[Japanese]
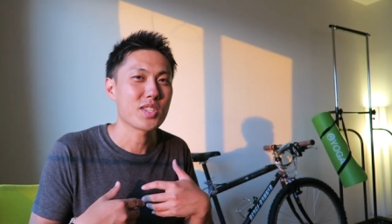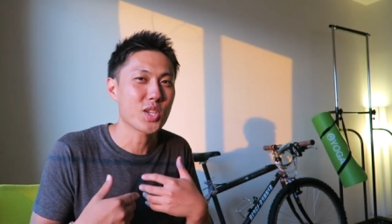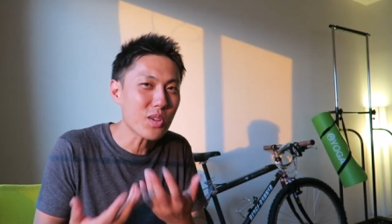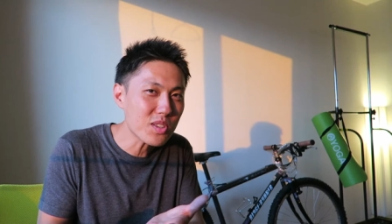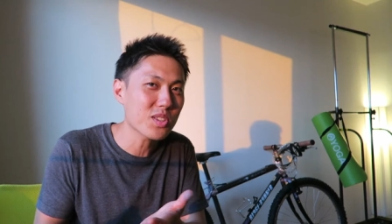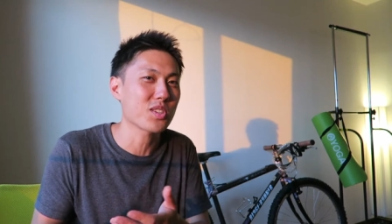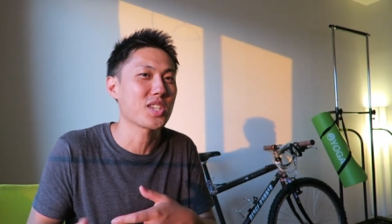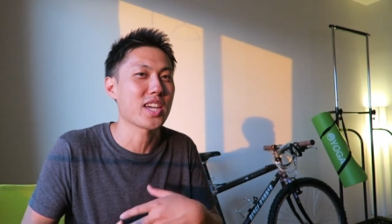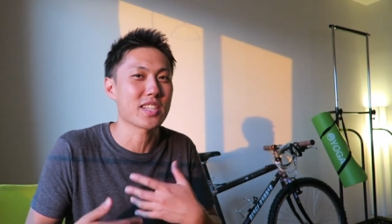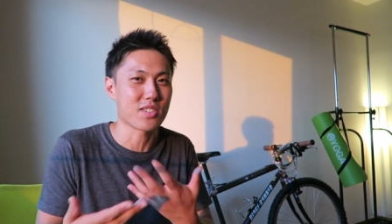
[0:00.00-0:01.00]
ちょろっと
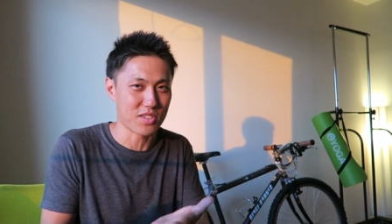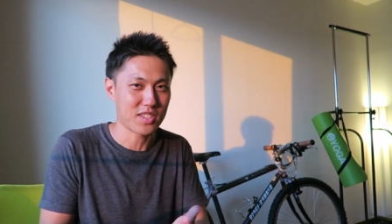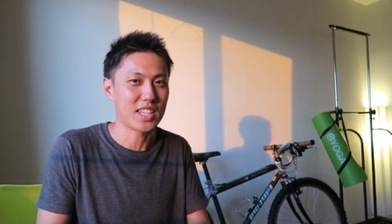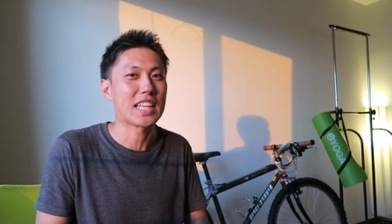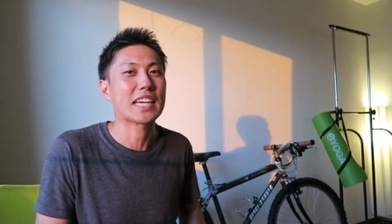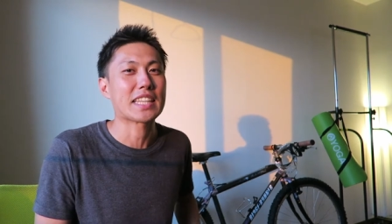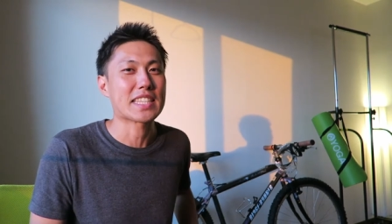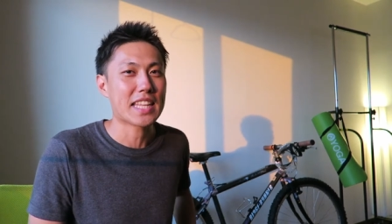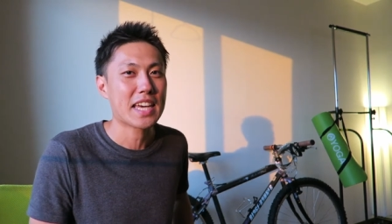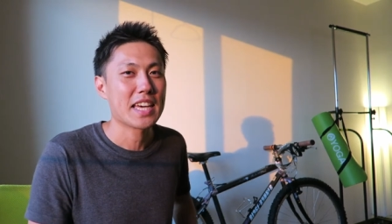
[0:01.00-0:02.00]
シェアするってだけで
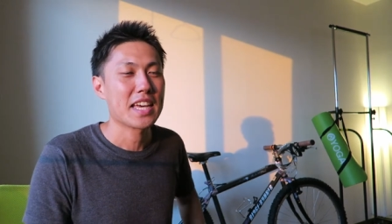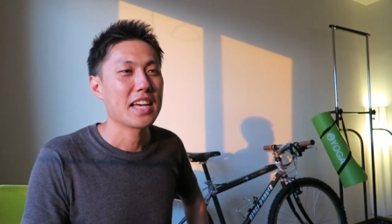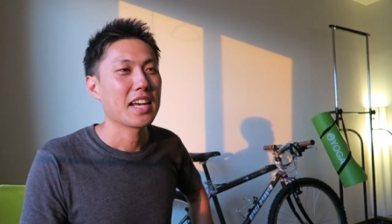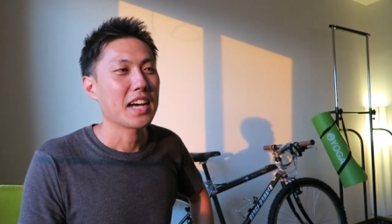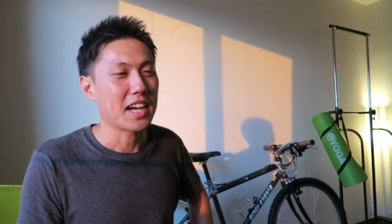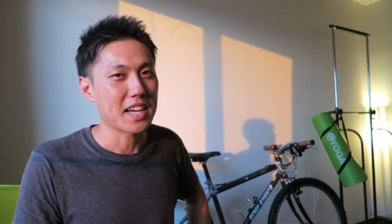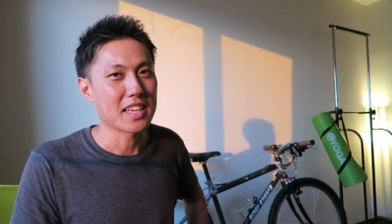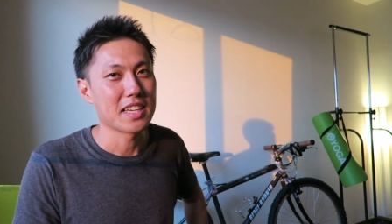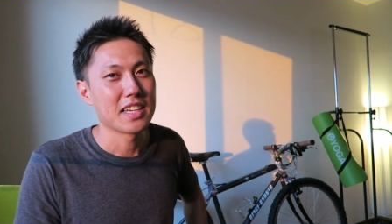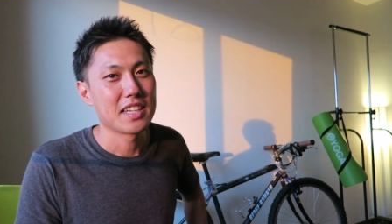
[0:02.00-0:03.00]
すね。はい。